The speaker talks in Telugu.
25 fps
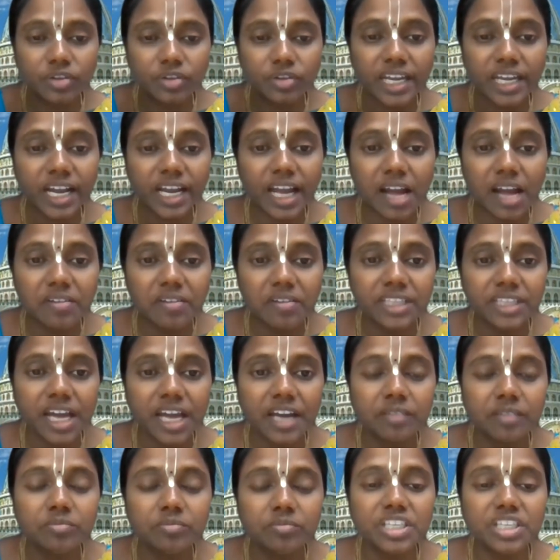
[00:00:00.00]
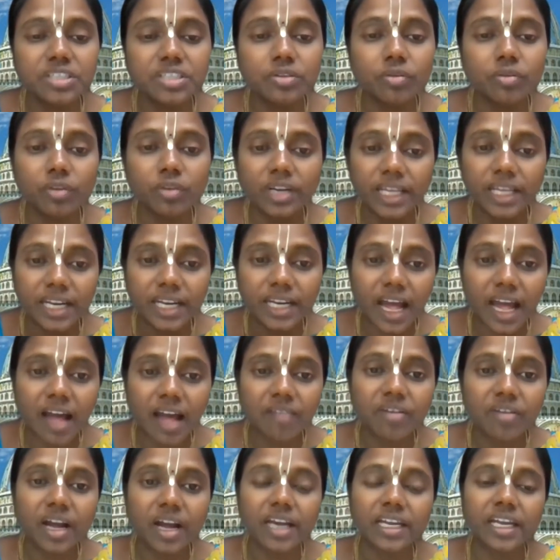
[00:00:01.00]
స్వయంగా అవతారం తీసుకొని
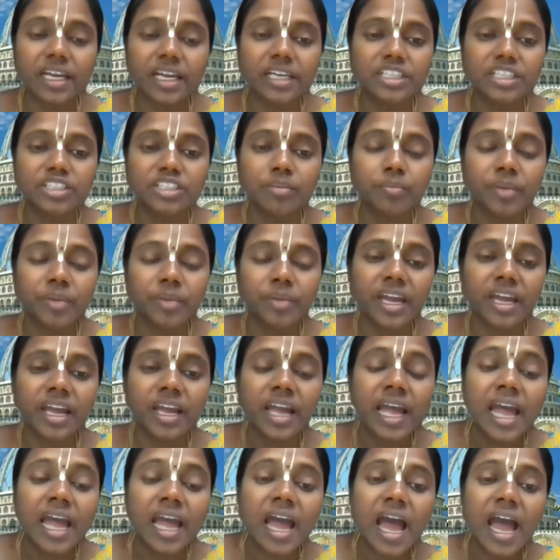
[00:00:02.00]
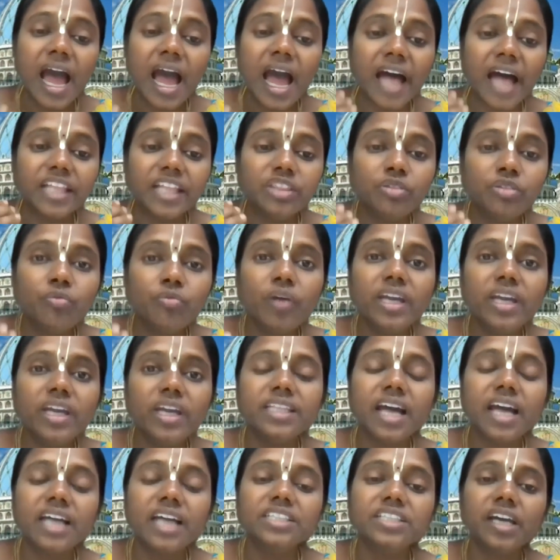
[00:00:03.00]
రావాలి అని చెప్పి
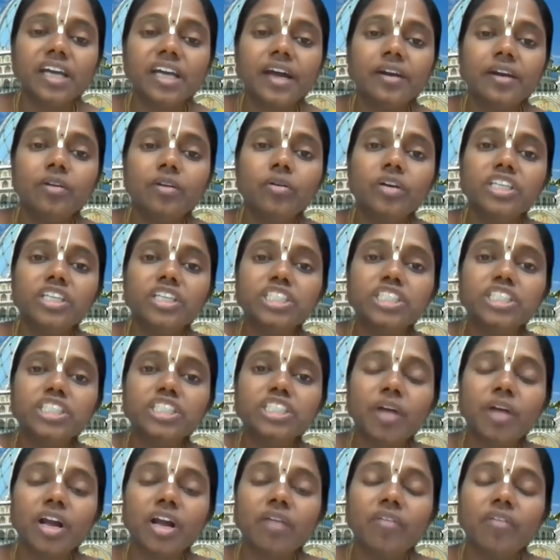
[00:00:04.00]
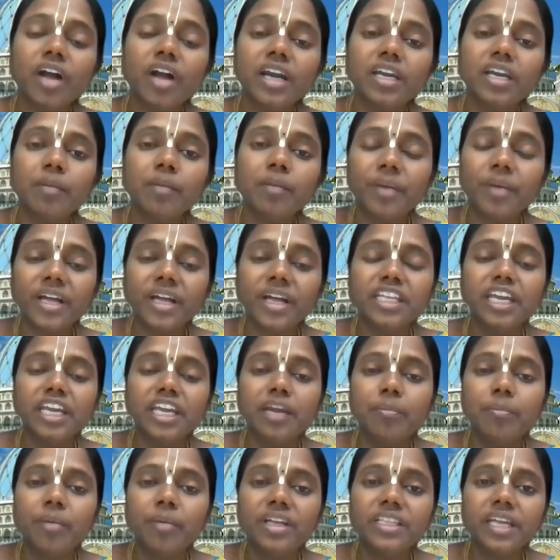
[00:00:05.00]
అద్వైతాచార్యులు కృష్ణ భగవాన్ని పదే
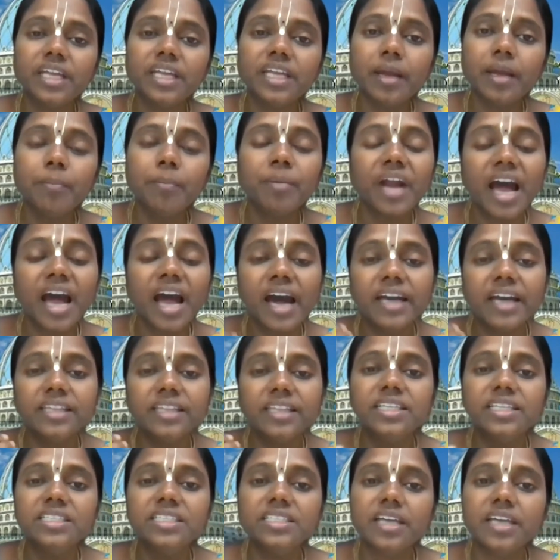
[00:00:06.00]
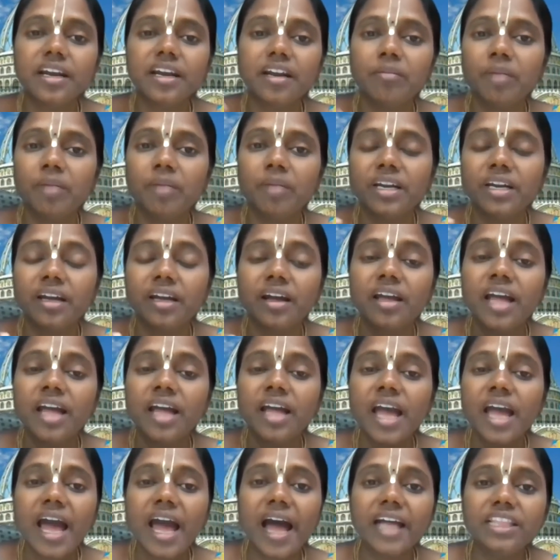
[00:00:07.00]
పదే ప్రార్థించారనమాట
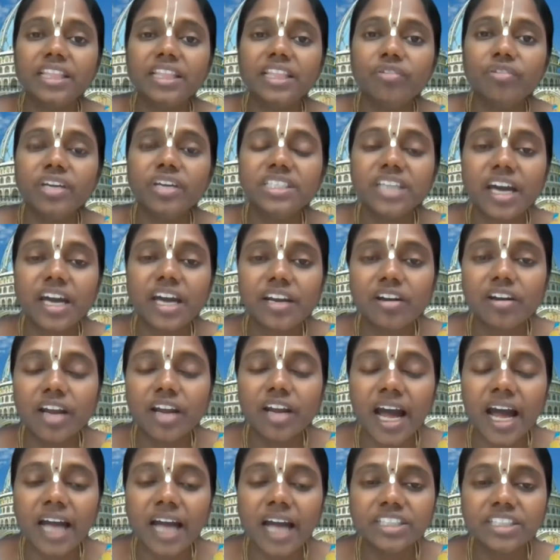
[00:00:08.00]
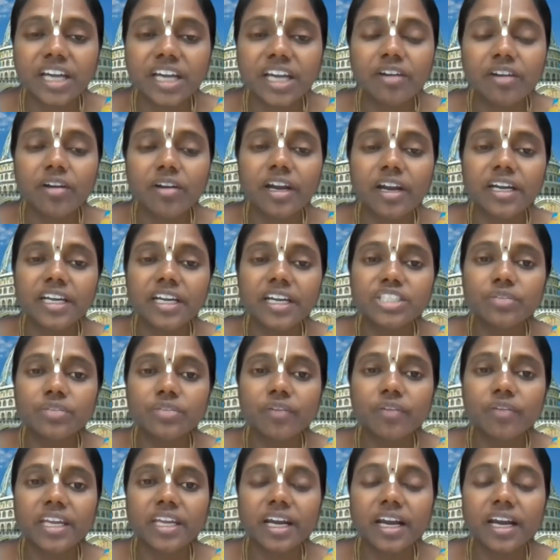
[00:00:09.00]
అద్వైతాచార్యులు ఆచార్యులు అంటే
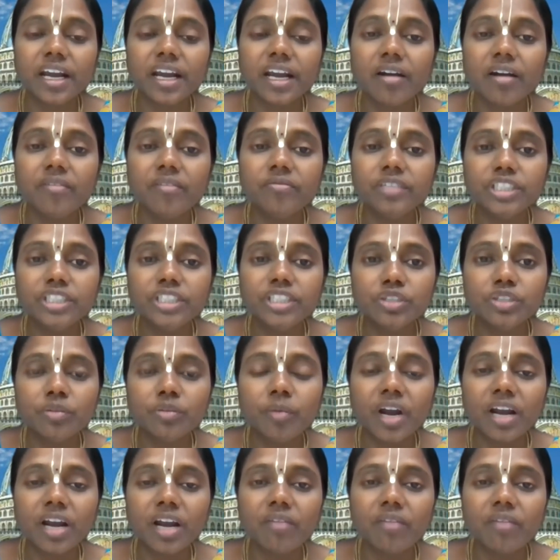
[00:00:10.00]
స్వయంగా విష్ణు